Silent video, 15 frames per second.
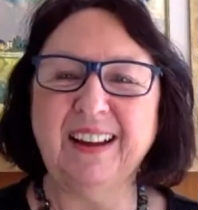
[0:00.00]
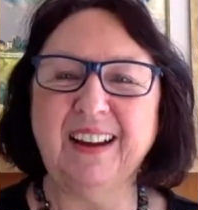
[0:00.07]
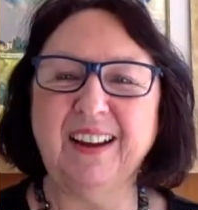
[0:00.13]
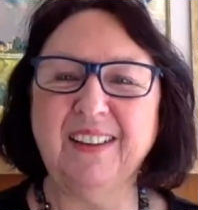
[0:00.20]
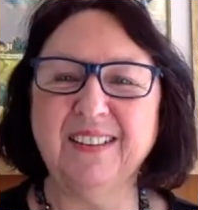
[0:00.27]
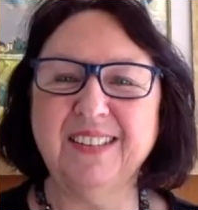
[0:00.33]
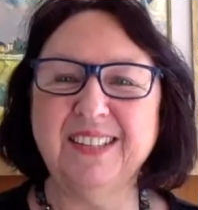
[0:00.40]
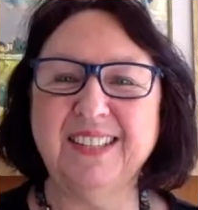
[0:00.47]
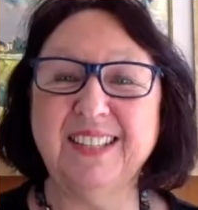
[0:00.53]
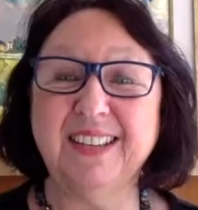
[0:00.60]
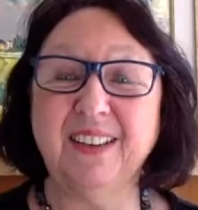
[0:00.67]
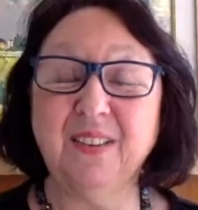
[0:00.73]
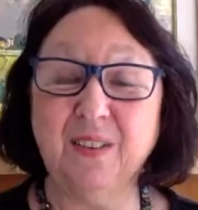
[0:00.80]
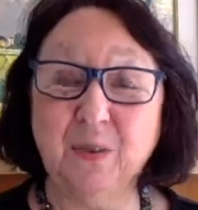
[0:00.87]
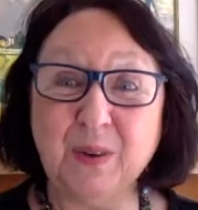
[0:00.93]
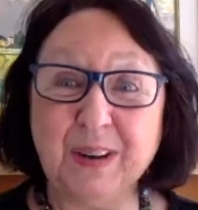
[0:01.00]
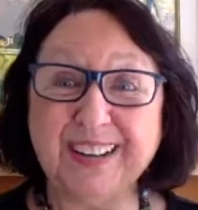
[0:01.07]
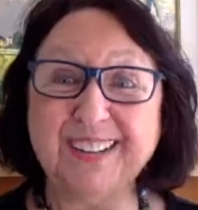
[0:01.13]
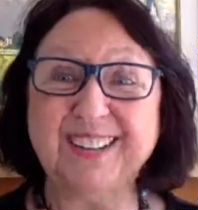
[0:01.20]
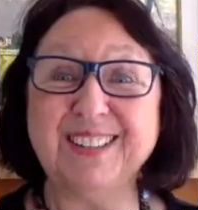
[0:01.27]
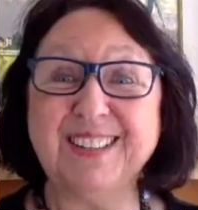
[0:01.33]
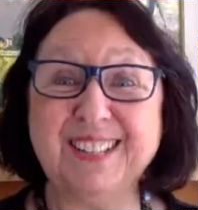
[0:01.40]
En disant, oui,
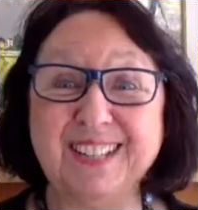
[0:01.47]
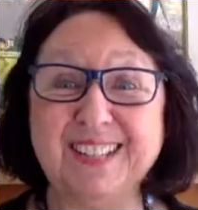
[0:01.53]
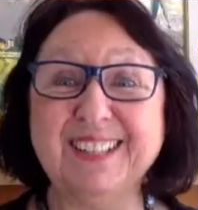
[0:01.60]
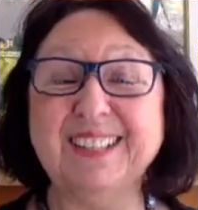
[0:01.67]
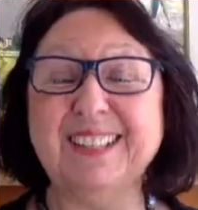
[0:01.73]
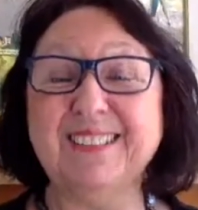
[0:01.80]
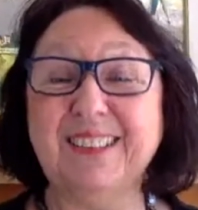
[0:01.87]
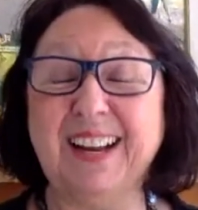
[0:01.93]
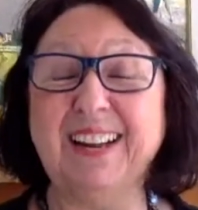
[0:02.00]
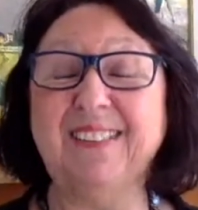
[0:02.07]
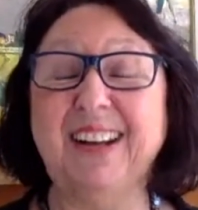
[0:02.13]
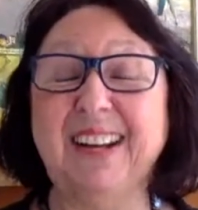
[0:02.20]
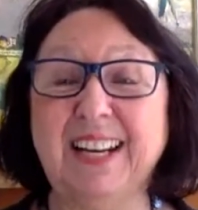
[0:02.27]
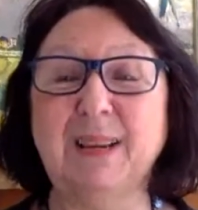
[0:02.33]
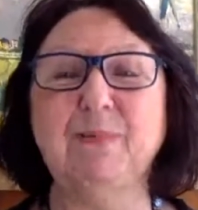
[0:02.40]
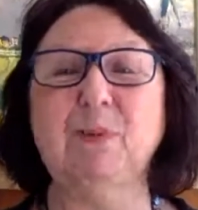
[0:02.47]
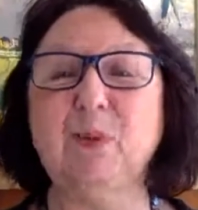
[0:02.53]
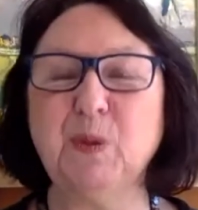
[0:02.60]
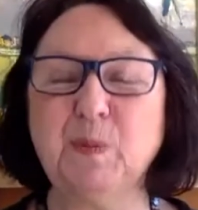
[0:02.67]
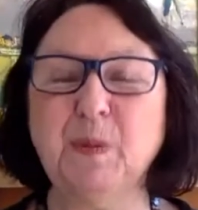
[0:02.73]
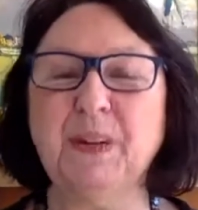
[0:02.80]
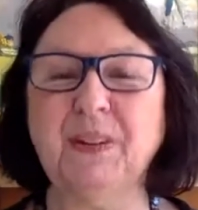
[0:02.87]
je sais, ouais, ouais, la
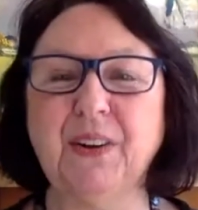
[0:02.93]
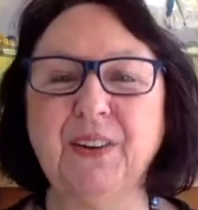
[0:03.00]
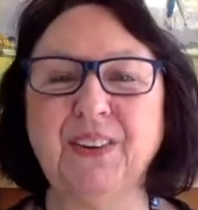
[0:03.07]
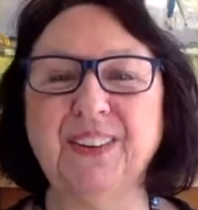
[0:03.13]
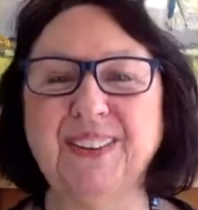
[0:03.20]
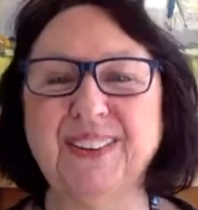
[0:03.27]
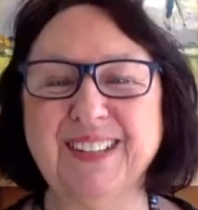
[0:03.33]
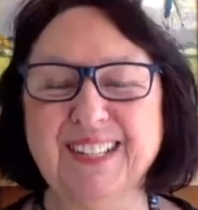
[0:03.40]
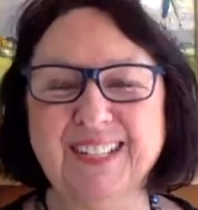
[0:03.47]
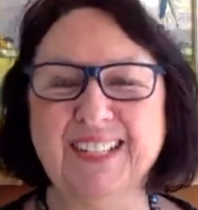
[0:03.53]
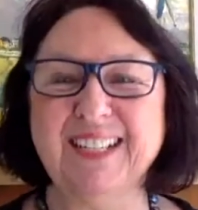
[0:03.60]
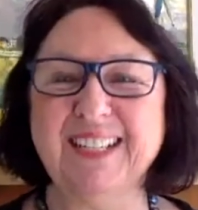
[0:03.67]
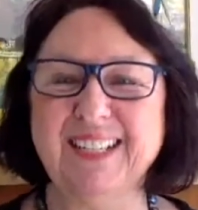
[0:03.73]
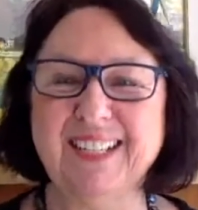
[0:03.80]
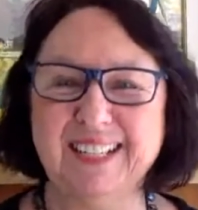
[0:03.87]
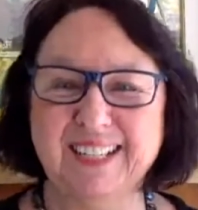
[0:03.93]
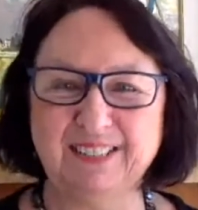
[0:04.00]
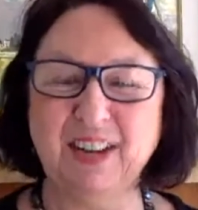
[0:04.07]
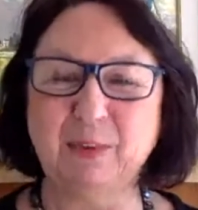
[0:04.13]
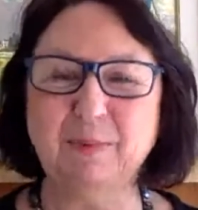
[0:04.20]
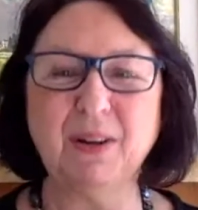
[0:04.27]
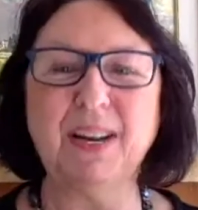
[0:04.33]
fausse bonheur, c'est
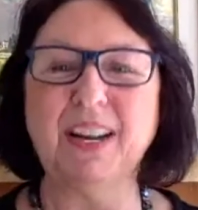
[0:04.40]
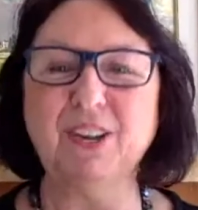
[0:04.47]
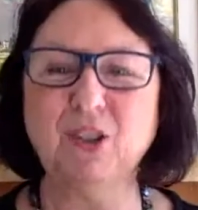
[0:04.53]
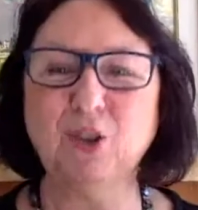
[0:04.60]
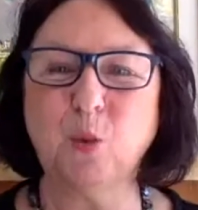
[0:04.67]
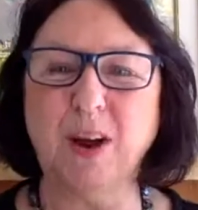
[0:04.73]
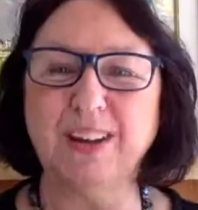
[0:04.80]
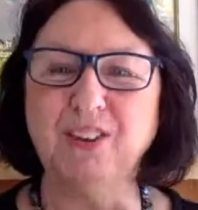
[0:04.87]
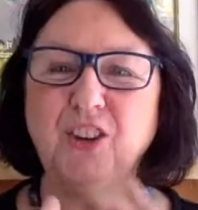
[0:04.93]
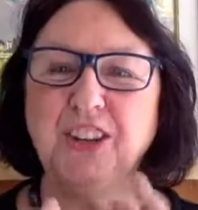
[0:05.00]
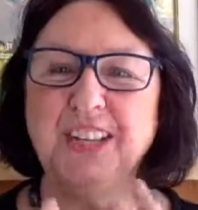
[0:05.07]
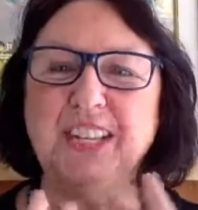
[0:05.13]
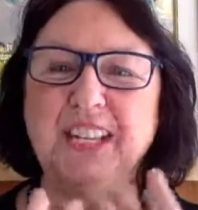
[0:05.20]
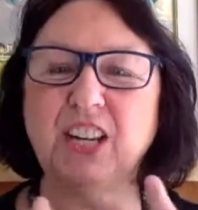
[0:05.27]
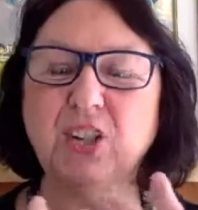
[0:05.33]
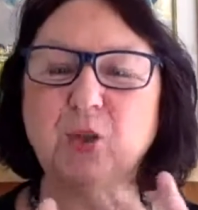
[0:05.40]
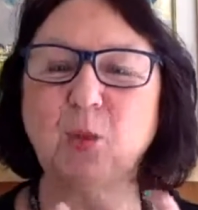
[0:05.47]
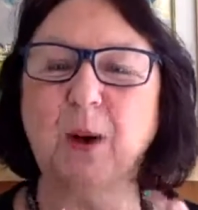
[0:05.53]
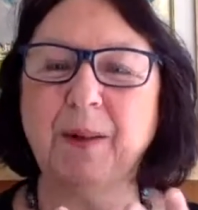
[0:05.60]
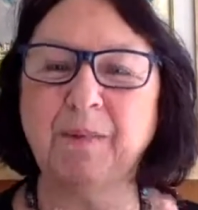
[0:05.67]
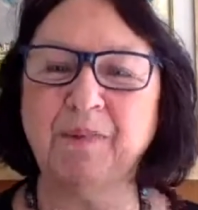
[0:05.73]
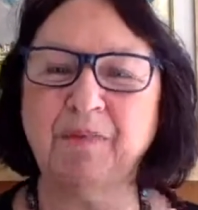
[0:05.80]
vraiment la joie, donner de la
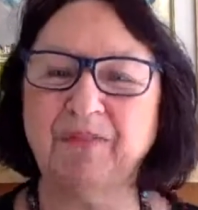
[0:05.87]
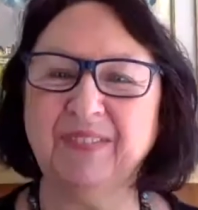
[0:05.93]
joie.